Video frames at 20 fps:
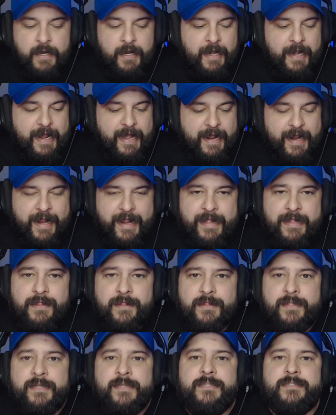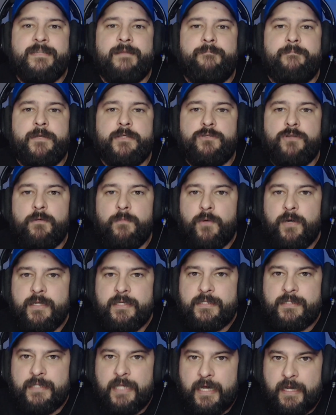La gente se empezó a
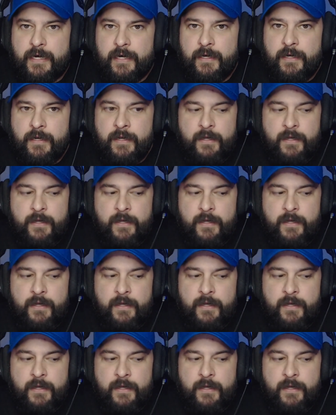molestar.